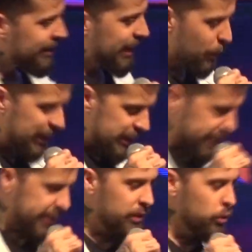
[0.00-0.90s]
que o
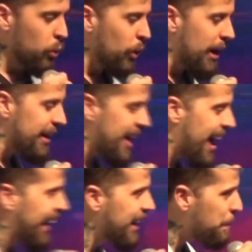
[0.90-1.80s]
ensino ele
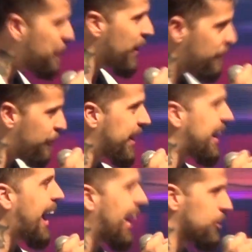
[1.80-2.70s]
é
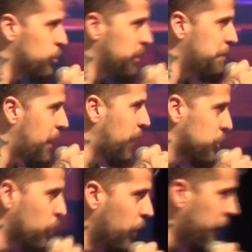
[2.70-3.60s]
amplificado em meio à
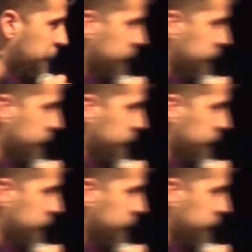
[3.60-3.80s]
dor.